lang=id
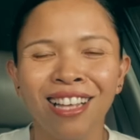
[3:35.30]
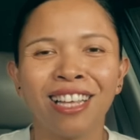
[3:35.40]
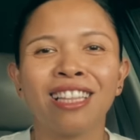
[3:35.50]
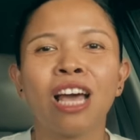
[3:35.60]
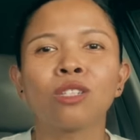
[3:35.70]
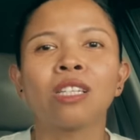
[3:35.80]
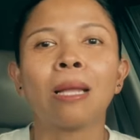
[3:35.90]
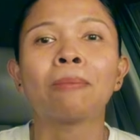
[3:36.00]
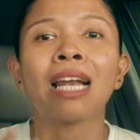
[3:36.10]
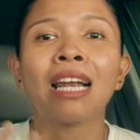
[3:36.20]
Kita harus
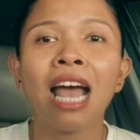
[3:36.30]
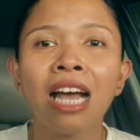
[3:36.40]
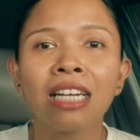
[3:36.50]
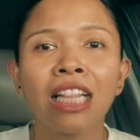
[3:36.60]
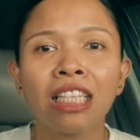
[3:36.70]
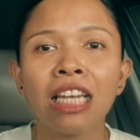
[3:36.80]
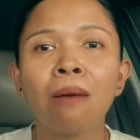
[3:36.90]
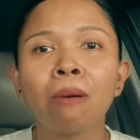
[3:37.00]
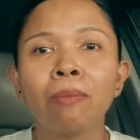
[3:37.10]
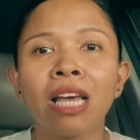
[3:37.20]
tetap tenang dan
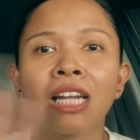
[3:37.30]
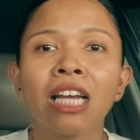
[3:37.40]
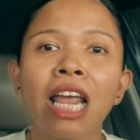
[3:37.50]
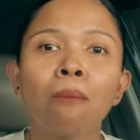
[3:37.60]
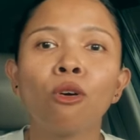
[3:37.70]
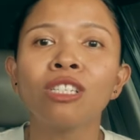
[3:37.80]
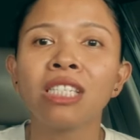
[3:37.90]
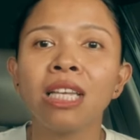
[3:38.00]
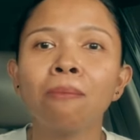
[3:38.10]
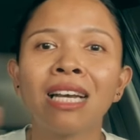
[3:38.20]
tidak membiarkan
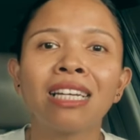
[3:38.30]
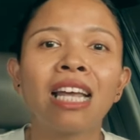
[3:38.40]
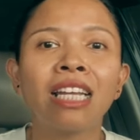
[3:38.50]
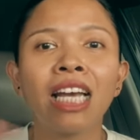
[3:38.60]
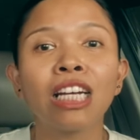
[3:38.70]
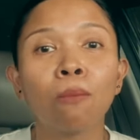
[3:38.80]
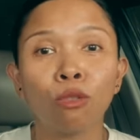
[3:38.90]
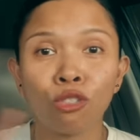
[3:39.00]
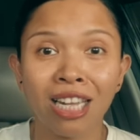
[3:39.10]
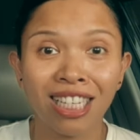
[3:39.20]
emosi mengendalikan
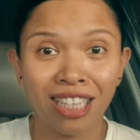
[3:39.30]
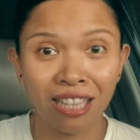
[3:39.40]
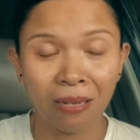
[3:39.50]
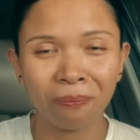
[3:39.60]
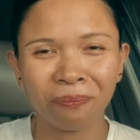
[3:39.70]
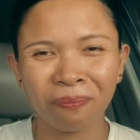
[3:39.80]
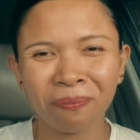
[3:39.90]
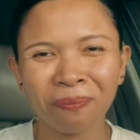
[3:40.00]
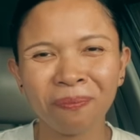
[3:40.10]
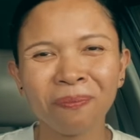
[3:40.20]
keputusan kita.
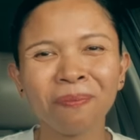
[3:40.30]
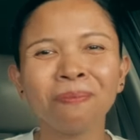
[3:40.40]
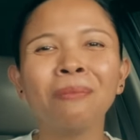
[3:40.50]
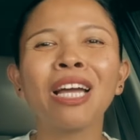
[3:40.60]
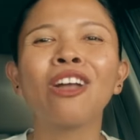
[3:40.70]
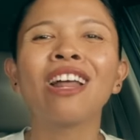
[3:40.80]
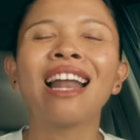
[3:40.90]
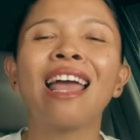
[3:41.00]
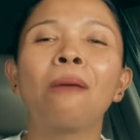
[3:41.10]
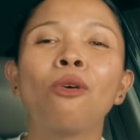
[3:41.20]

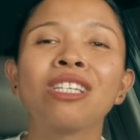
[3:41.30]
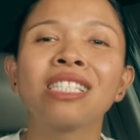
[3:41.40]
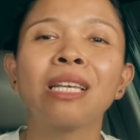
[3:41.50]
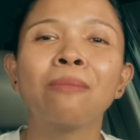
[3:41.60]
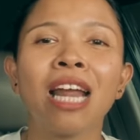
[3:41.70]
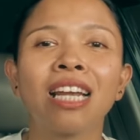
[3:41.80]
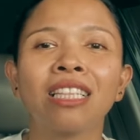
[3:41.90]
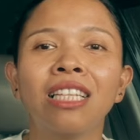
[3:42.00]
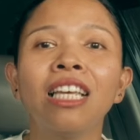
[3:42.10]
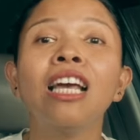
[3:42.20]
Mengelola emosi
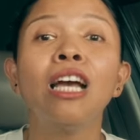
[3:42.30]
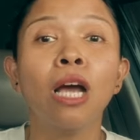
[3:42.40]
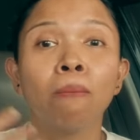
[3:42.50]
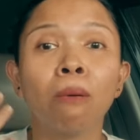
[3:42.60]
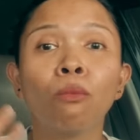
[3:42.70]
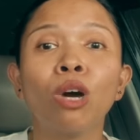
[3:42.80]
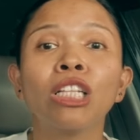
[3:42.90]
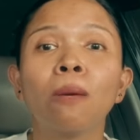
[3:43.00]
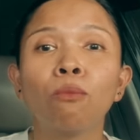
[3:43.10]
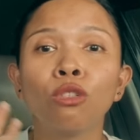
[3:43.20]
berarti
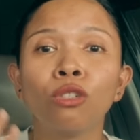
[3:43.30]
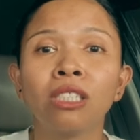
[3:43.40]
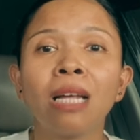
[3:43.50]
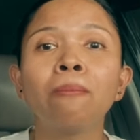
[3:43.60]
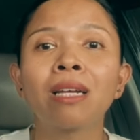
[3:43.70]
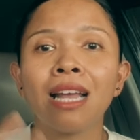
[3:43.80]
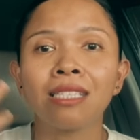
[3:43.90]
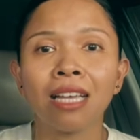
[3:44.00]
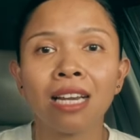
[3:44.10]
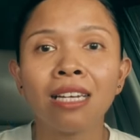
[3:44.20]
membuat keputusan
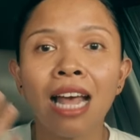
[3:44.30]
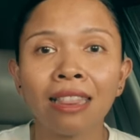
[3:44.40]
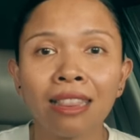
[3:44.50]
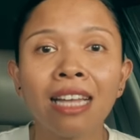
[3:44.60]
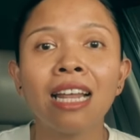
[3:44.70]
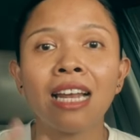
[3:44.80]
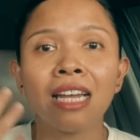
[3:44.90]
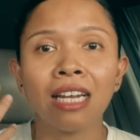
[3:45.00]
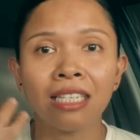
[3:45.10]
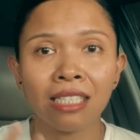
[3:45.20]
berdasarkan data dan
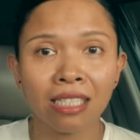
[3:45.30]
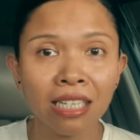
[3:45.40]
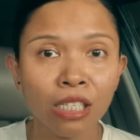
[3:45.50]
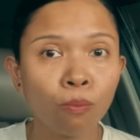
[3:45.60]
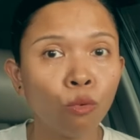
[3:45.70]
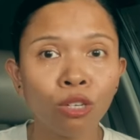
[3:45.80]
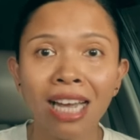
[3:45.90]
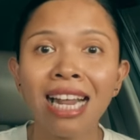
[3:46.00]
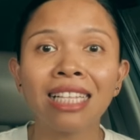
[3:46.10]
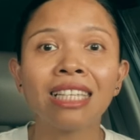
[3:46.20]
analisis,
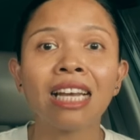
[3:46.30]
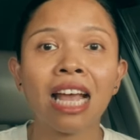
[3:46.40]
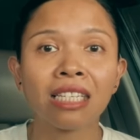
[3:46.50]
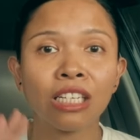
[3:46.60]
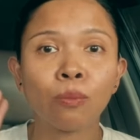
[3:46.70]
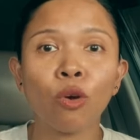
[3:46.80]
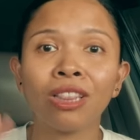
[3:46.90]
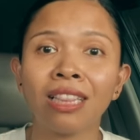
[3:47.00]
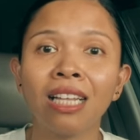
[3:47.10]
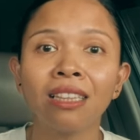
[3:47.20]
bukan hanya reaksi
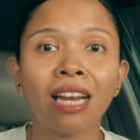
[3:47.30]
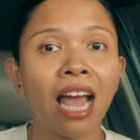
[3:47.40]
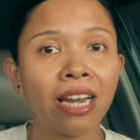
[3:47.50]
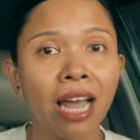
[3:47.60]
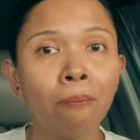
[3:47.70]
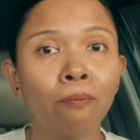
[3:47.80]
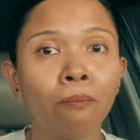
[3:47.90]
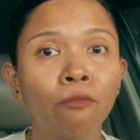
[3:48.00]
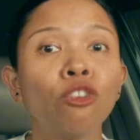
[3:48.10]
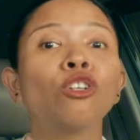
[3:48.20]
spontan terhadap
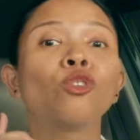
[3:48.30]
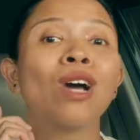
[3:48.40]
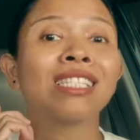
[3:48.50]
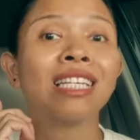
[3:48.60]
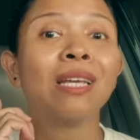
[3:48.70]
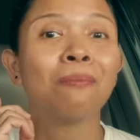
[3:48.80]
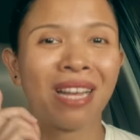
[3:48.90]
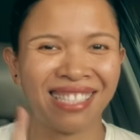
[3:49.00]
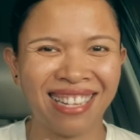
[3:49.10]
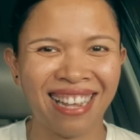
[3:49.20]
fluktuasi
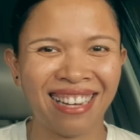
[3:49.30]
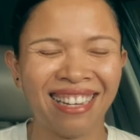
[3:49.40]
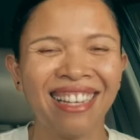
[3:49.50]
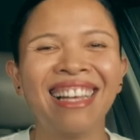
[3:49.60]
pasar.